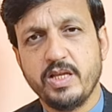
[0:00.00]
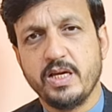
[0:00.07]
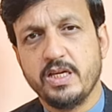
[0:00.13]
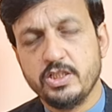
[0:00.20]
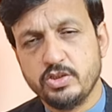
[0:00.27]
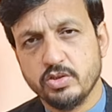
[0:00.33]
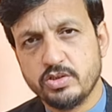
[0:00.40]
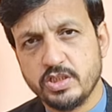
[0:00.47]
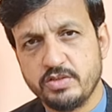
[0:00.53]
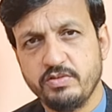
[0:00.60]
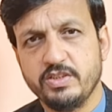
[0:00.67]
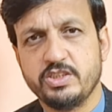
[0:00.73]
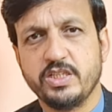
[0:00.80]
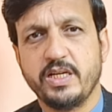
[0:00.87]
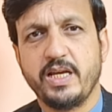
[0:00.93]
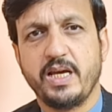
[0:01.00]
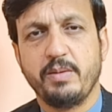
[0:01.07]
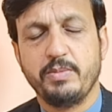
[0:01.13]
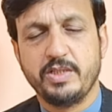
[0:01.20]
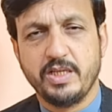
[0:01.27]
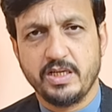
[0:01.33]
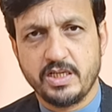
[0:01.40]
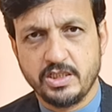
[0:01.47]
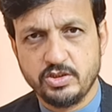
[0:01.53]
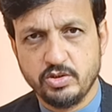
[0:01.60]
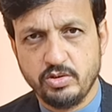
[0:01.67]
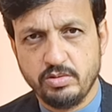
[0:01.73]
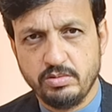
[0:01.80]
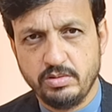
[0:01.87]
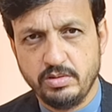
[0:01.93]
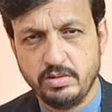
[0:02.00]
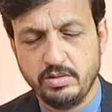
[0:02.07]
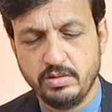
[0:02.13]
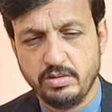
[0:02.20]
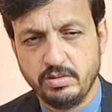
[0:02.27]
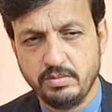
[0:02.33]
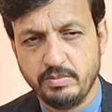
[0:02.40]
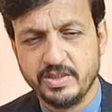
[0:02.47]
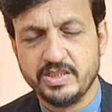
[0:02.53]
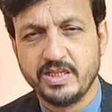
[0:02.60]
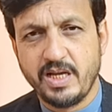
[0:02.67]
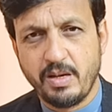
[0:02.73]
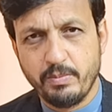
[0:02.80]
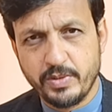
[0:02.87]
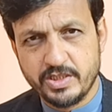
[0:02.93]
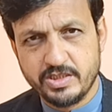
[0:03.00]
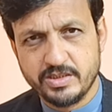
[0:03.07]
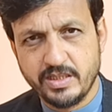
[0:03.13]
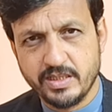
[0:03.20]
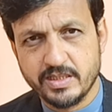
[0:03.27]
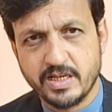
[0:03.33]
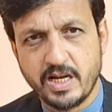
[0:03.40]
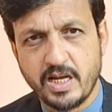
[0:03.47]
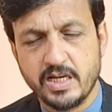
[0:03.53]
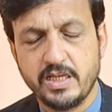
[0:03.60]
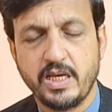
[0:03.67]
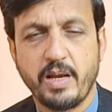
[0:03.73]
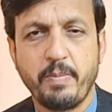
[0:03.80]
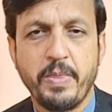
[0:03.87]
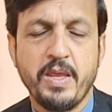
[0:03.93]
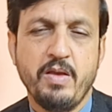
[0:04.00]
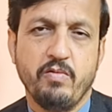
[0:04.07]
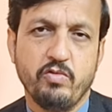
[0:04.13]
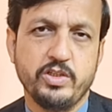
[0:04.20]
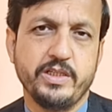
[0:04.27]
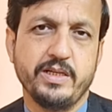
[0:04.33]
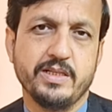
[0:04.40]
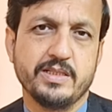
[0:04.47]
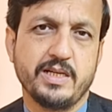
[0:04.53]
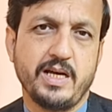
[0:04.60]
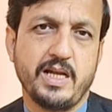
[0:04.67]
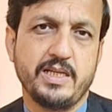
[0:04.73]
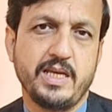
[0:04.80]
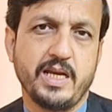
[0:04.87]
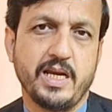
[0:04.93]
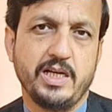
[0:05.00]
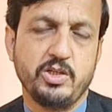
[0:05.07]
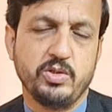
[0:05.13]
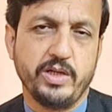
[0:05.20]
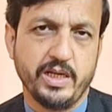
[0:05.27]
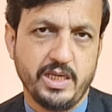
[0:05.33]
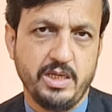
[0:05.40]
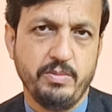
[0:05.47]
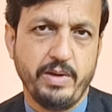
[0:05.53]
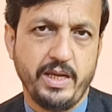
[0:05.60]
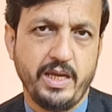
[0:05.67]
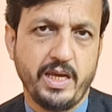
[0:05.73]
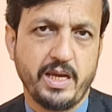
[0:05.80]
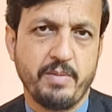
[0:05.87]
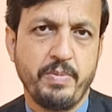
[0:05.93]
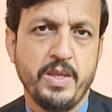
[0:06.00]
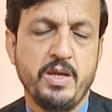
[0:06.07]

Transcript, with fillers: तक की जो सिचुएशन है अभी तक का जो आम पर चीज़ें नज़र आ रही हैं वो ये नज़र आ रही हैं कि जो डक्की भाई हैं